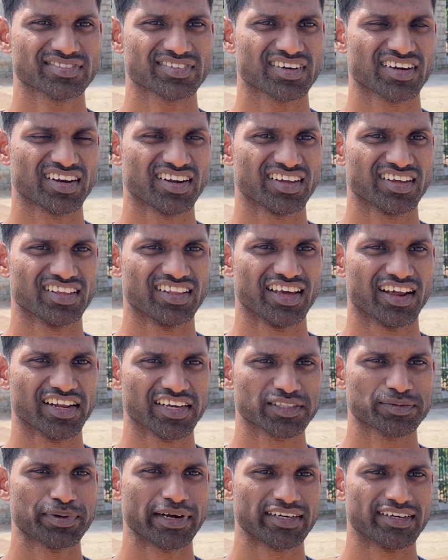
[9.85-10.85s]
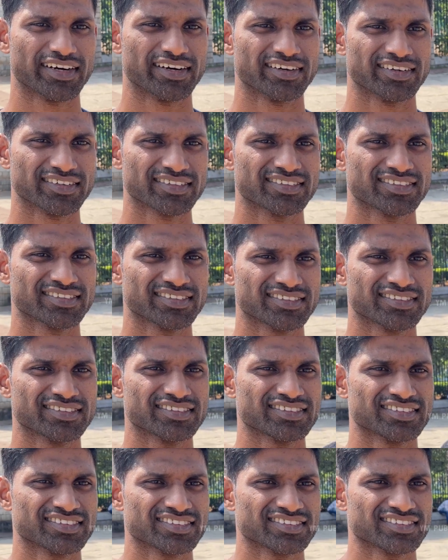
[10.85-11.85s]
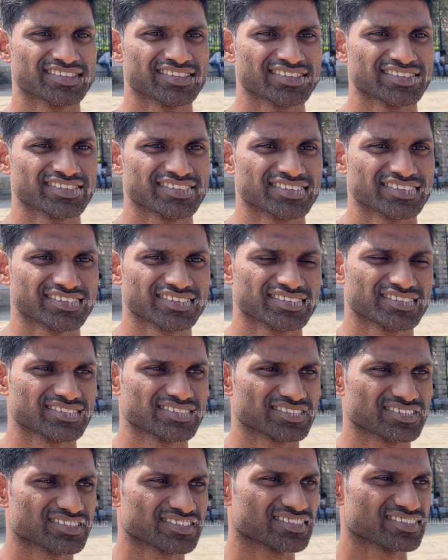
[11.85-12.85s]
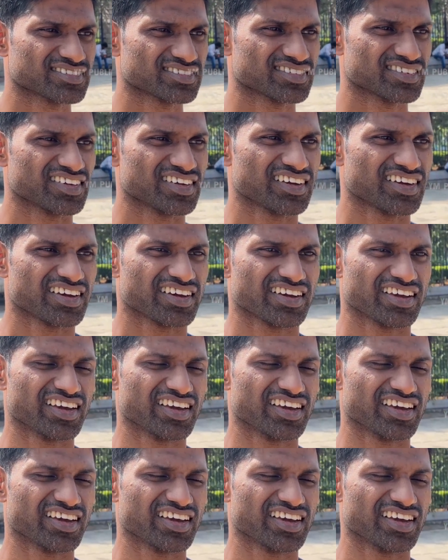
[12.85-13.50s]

కానీ ఇది అన్ఎక్స్పెక్టెడ్ ఎందుకు గీతు ఎలిమినేట్ అవబోతుంది అనుకుంటున్నారు